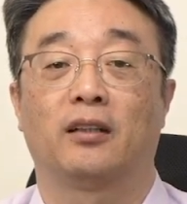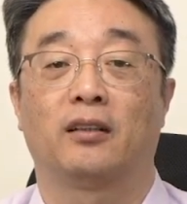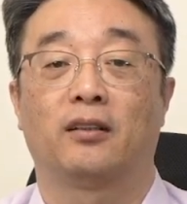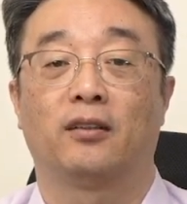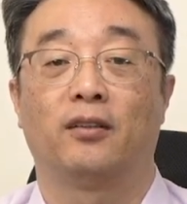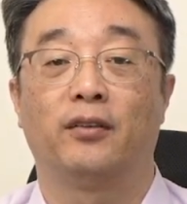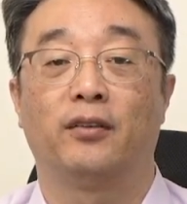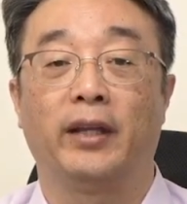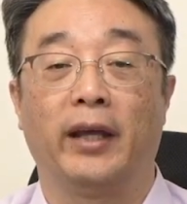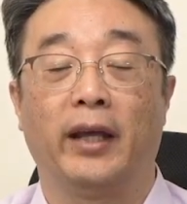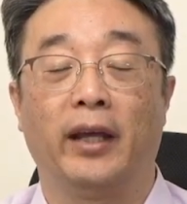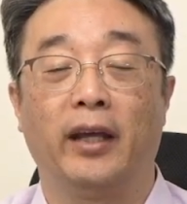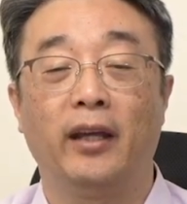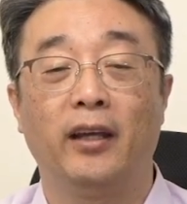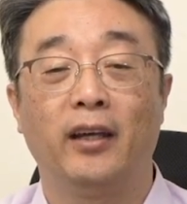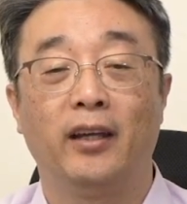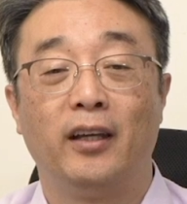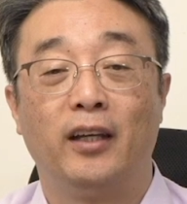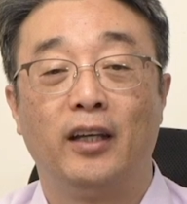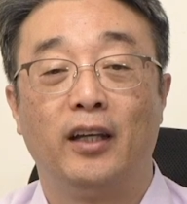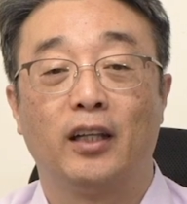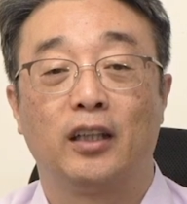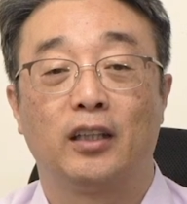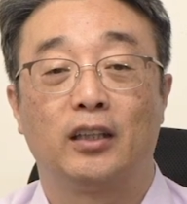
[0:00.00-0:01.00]
그런데
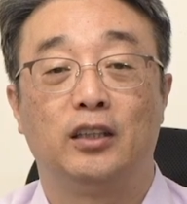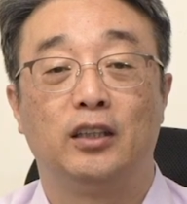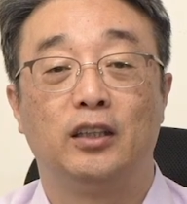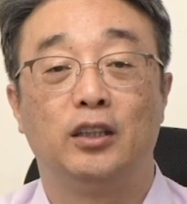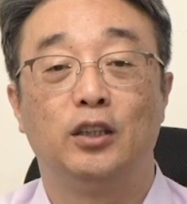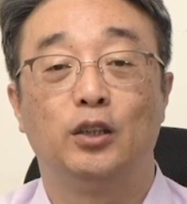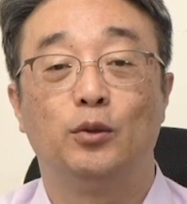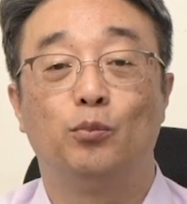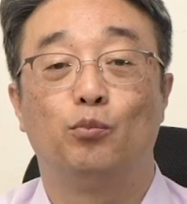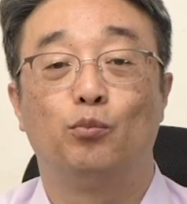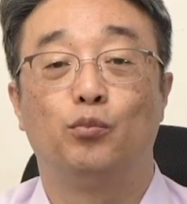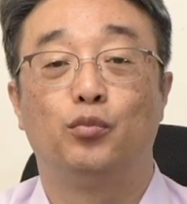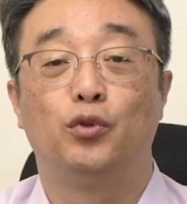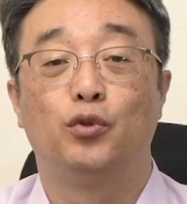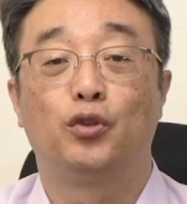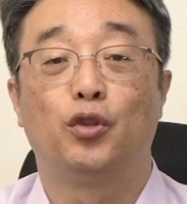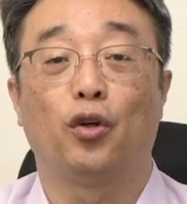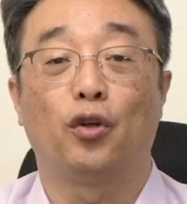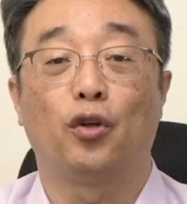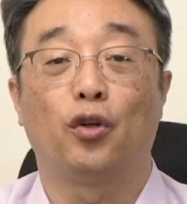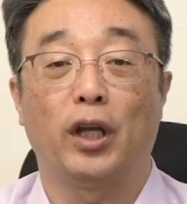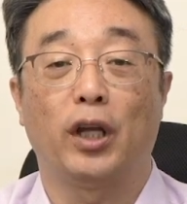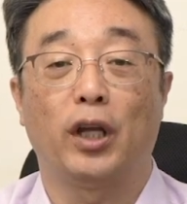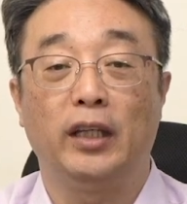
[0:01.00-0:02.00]
그
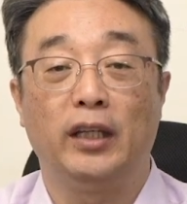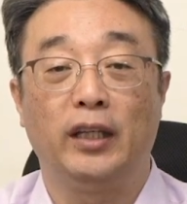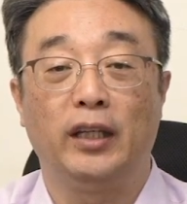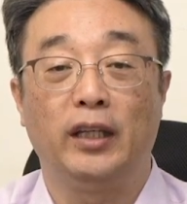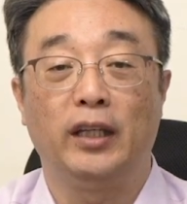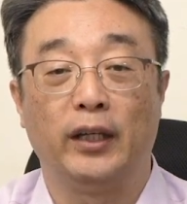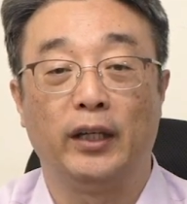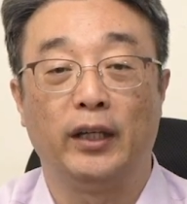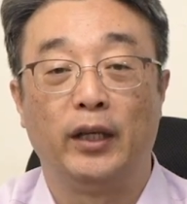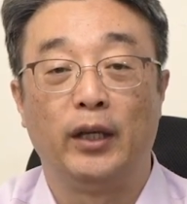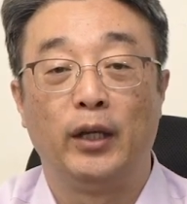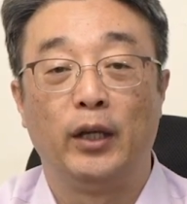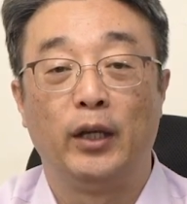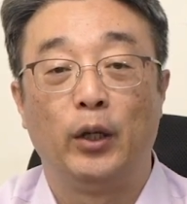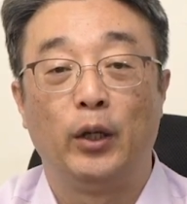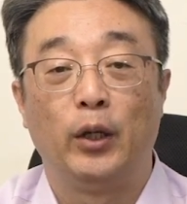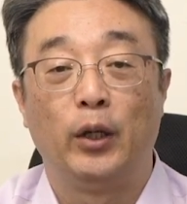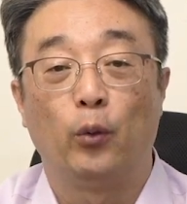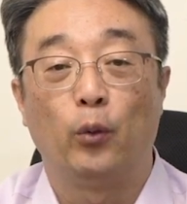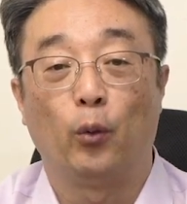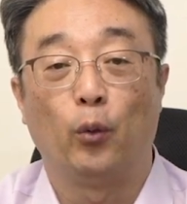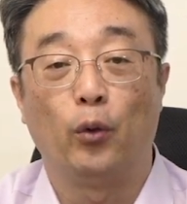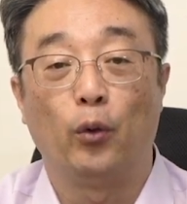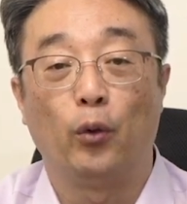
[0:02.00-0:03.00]
무적행이
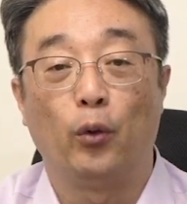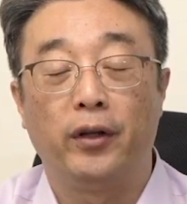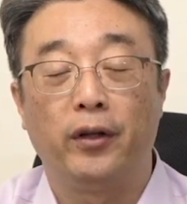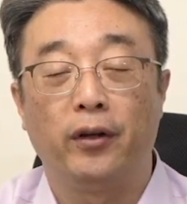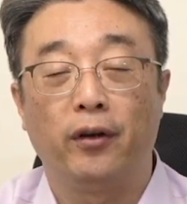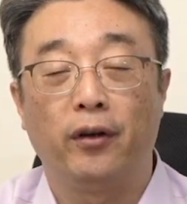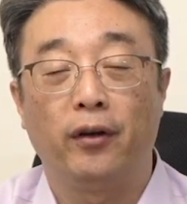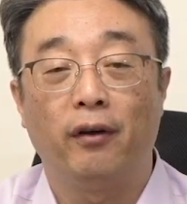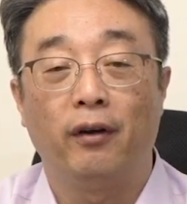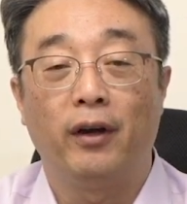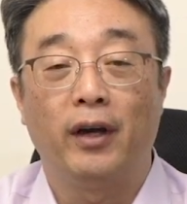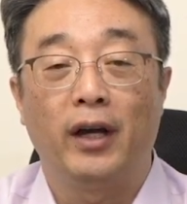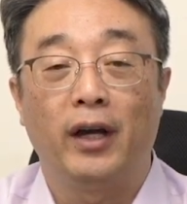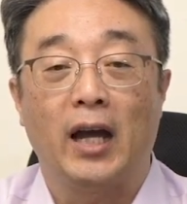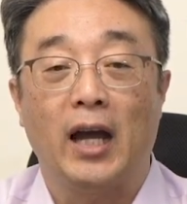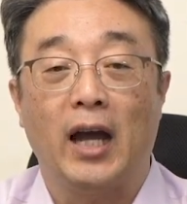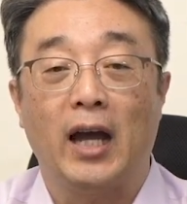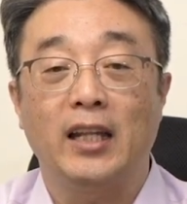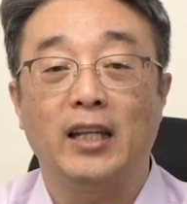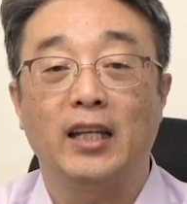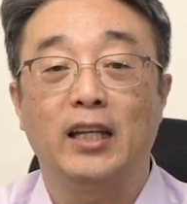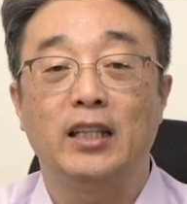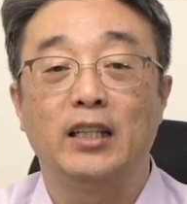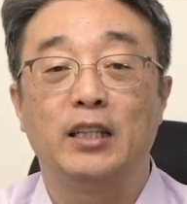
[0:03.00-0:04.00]
오히려
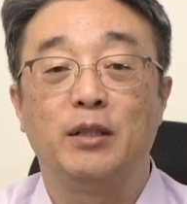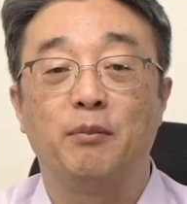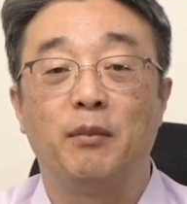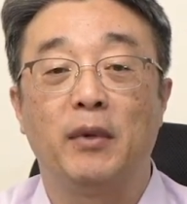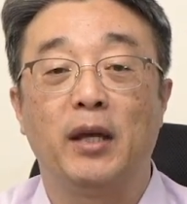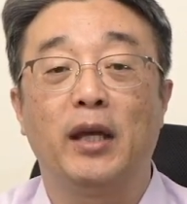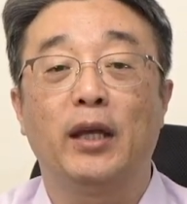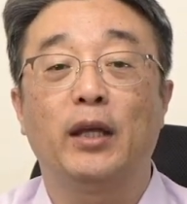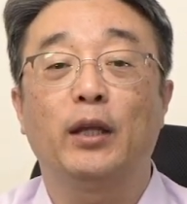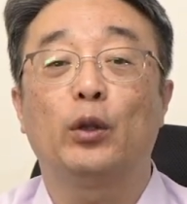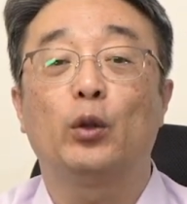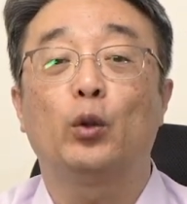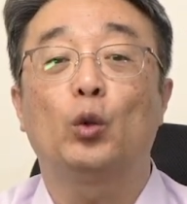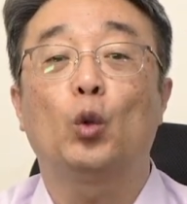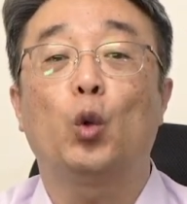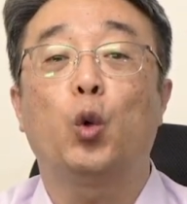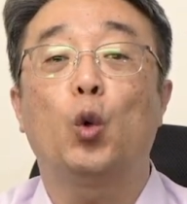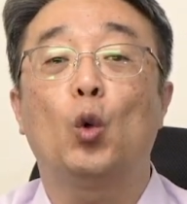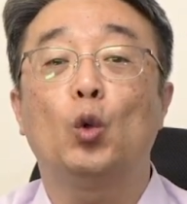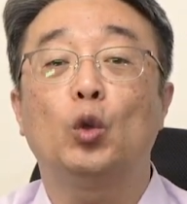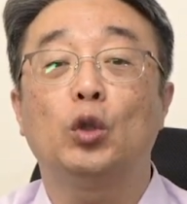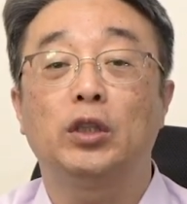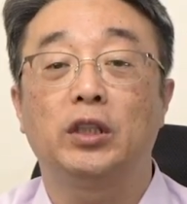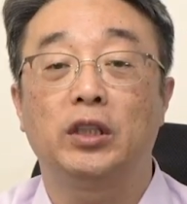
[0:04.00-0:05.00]
하나님의
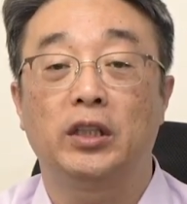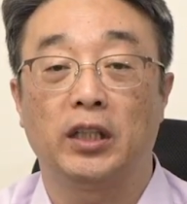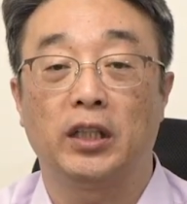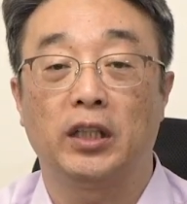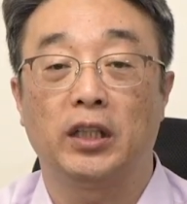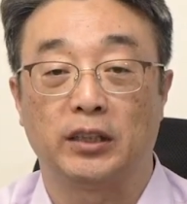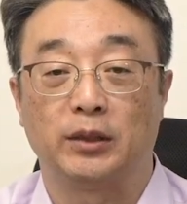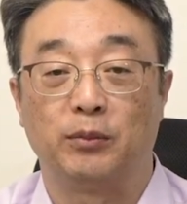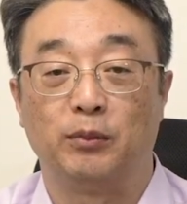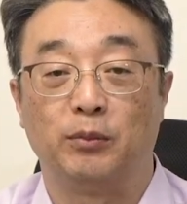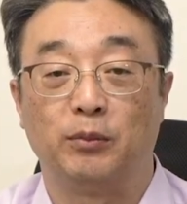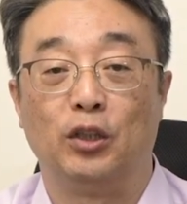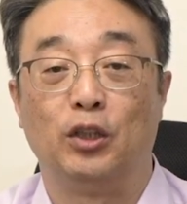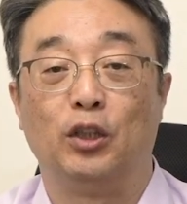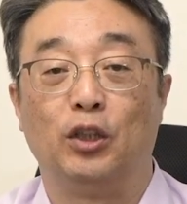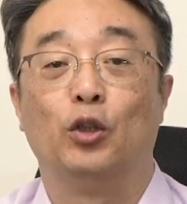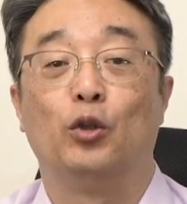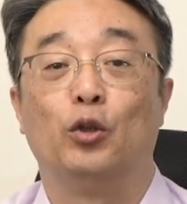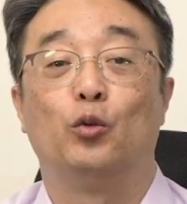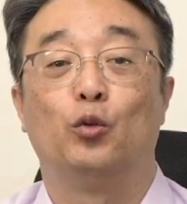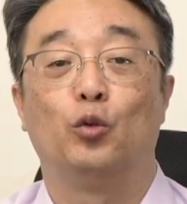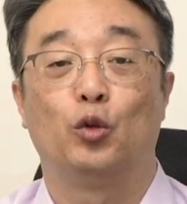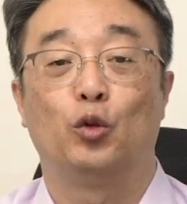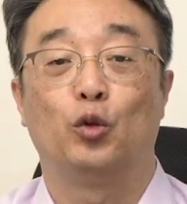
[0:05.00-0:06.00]
통치하심을
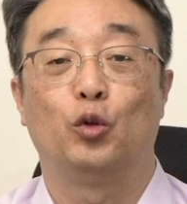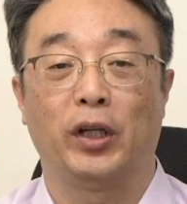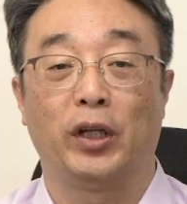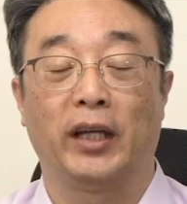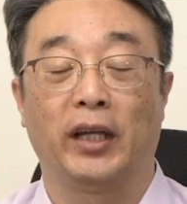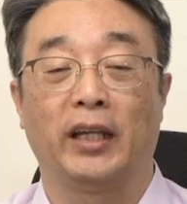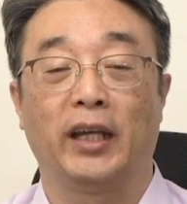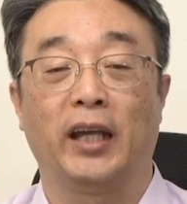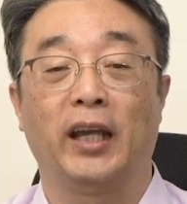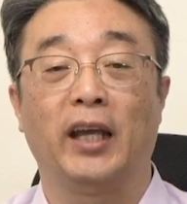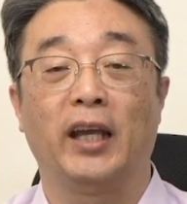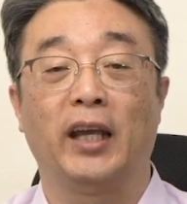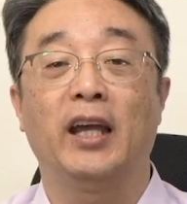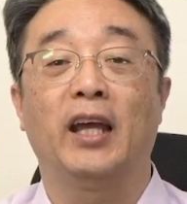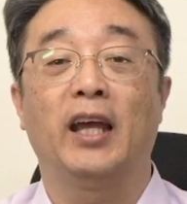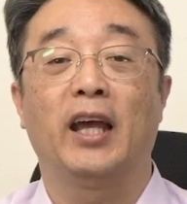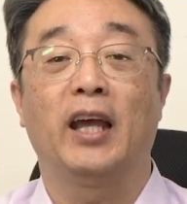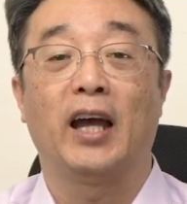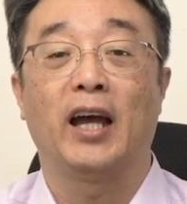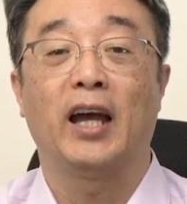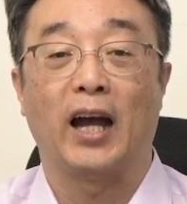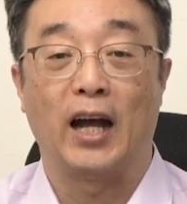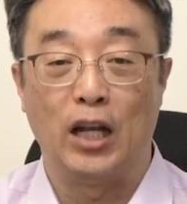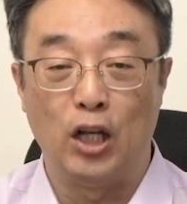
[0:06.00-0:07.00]
우리에게
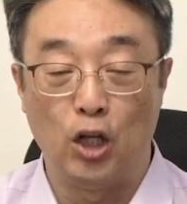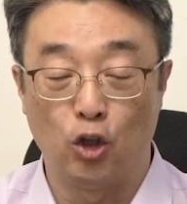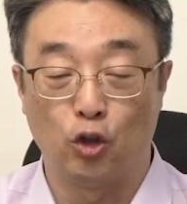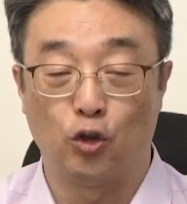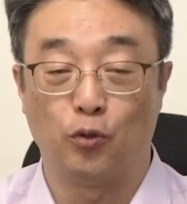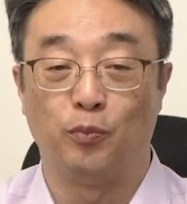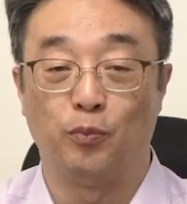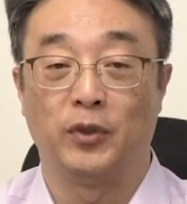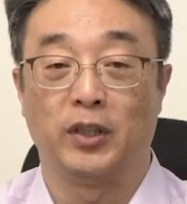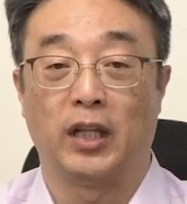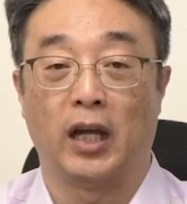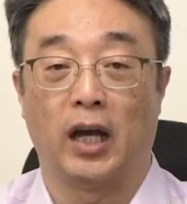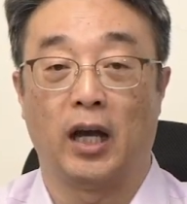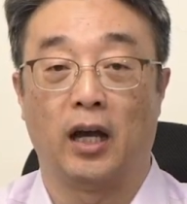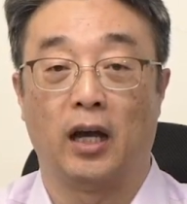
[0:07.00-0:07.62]
알려줍니다.